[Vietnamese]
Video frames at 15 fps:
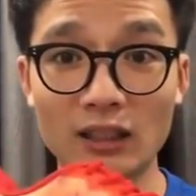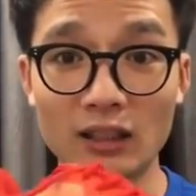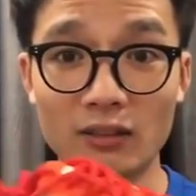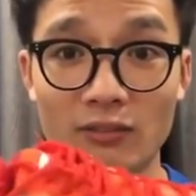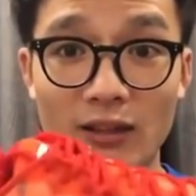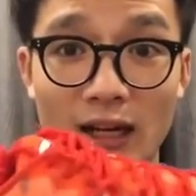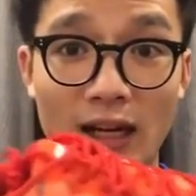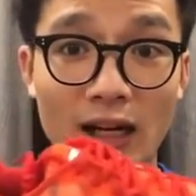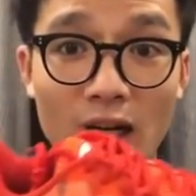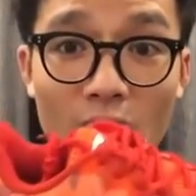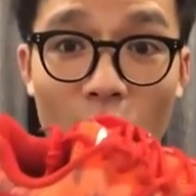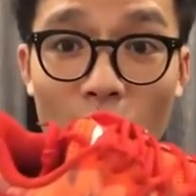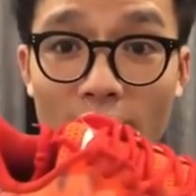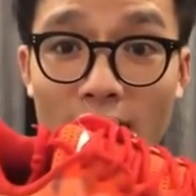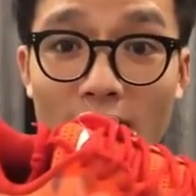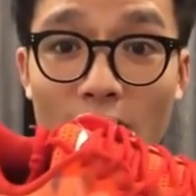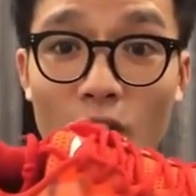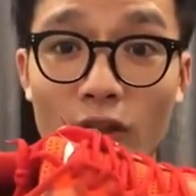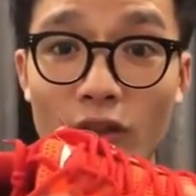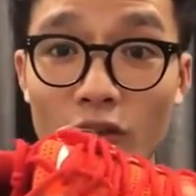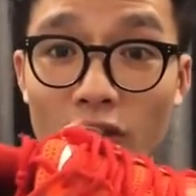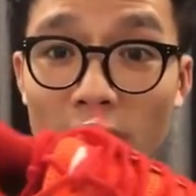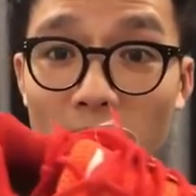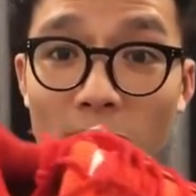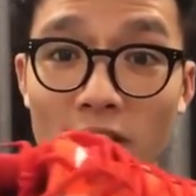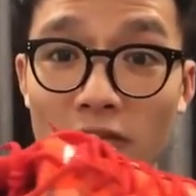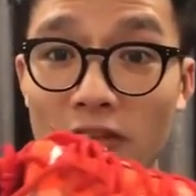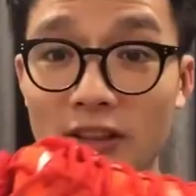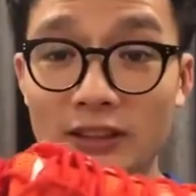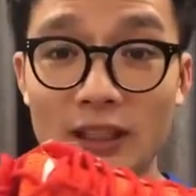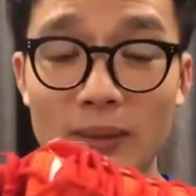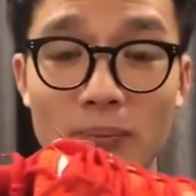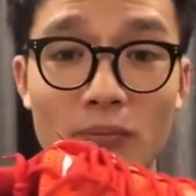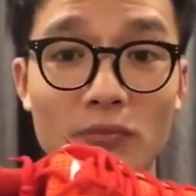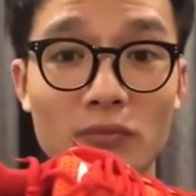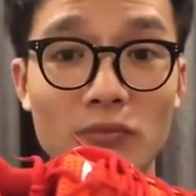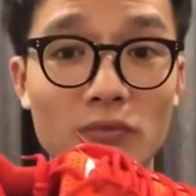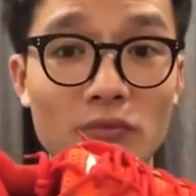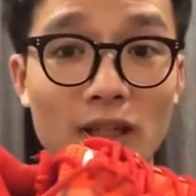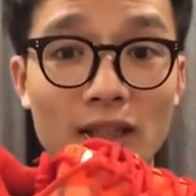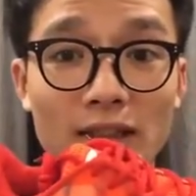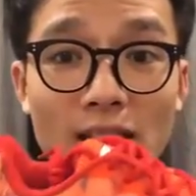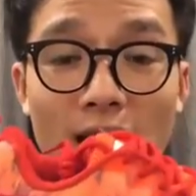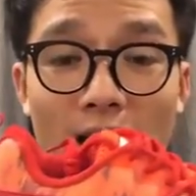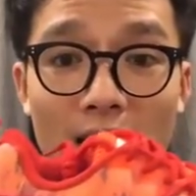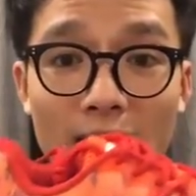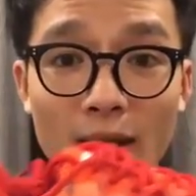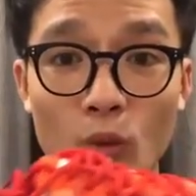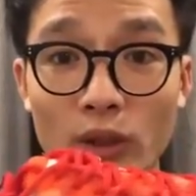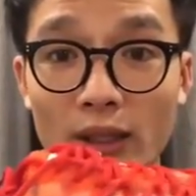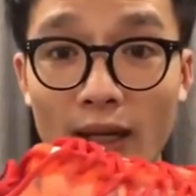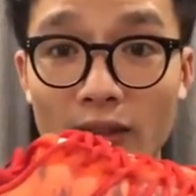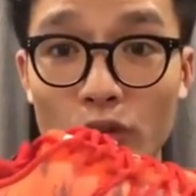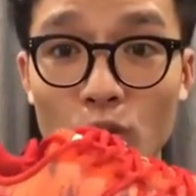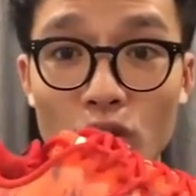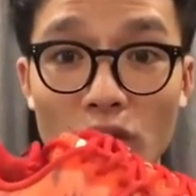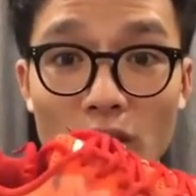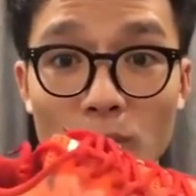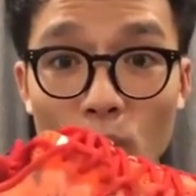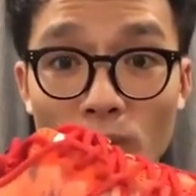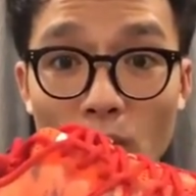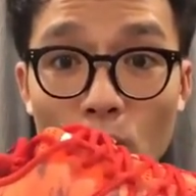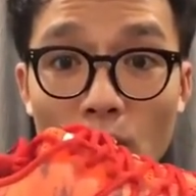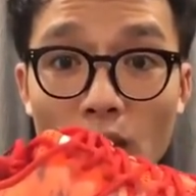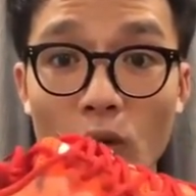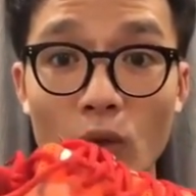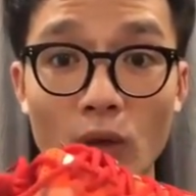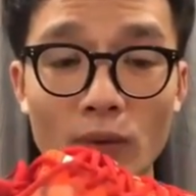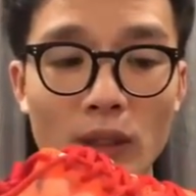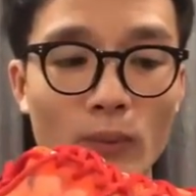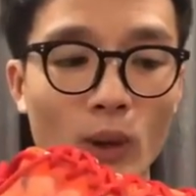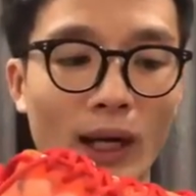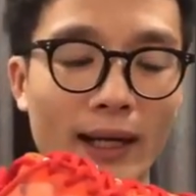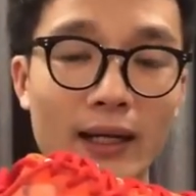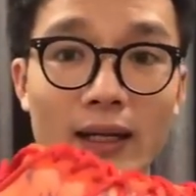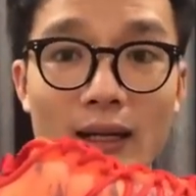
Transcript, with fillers: Và ngoài ra còn ưu tiên miễn phí ship và tặng hai cuốn cán chống trơn một móc khóa cầu lông kim loại